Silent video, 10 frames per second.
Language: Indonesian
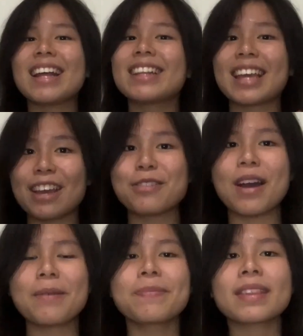nanti kayak gue
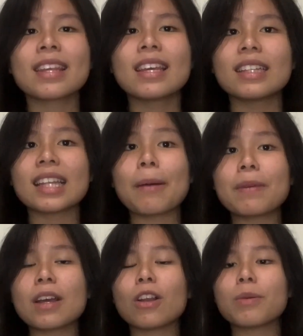
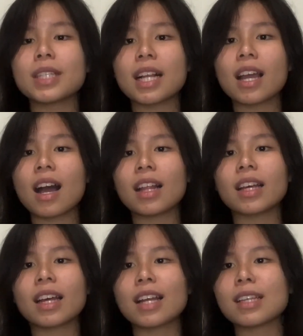tapi kalau misalnya kalian
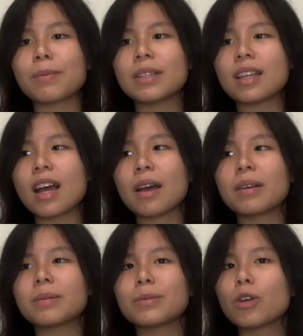ngerasa bisa
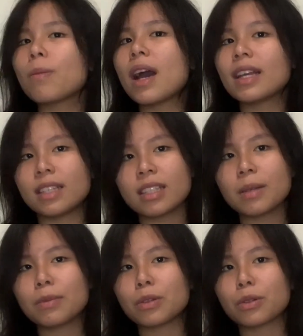coba aja sih
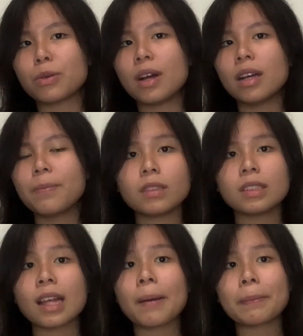menurut gue
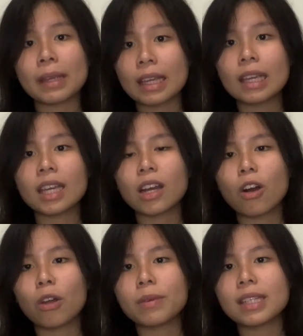tapi
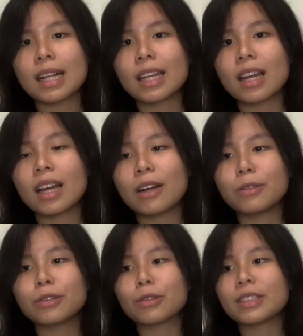kalau misalnya
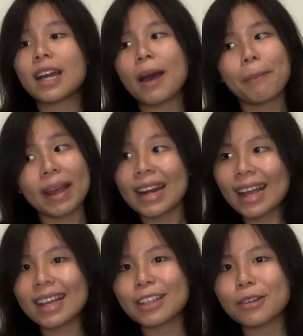untuk jangka
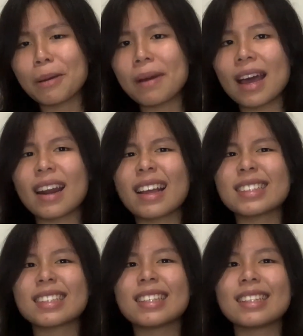pendek gitu nggak makan
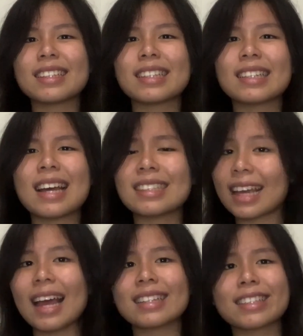nasi nggak
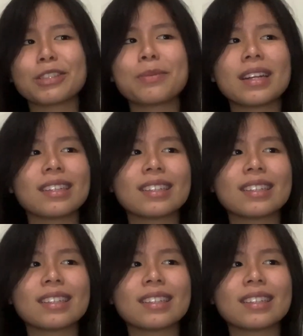sehat sih cuman